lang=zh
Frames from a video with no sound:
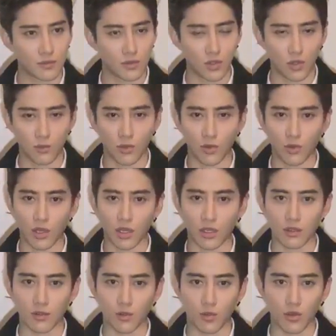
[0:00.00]
幽默，我
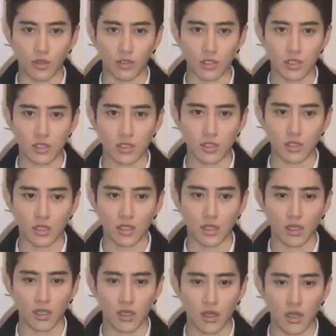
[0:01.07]
我去，
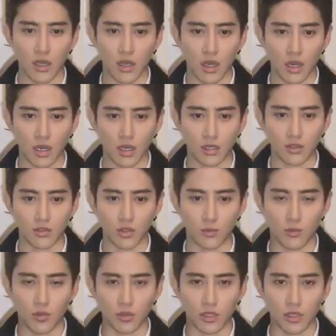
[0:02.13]
很幽
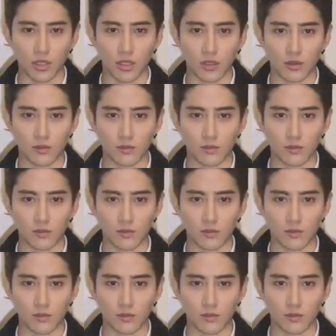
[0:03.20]
默的人。